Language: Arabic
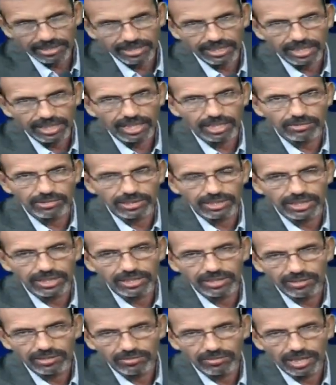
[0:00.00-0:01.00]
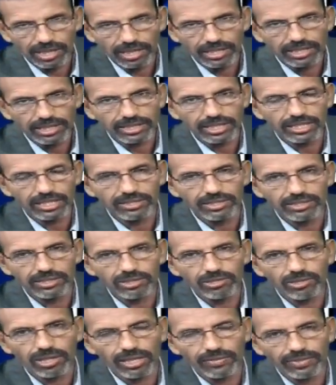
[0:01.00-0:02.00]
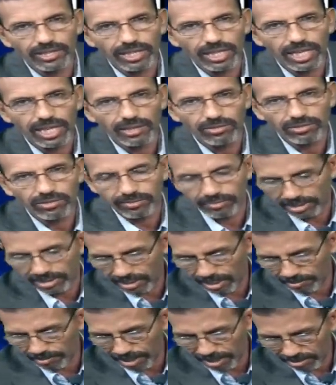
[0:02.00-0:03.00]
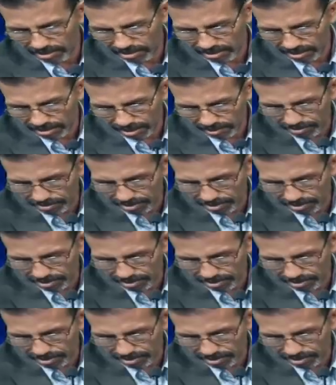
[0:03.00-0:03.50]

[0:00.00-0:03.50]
القرويين وعلى شهادة الدكتوراه في القانون من جامعة عبد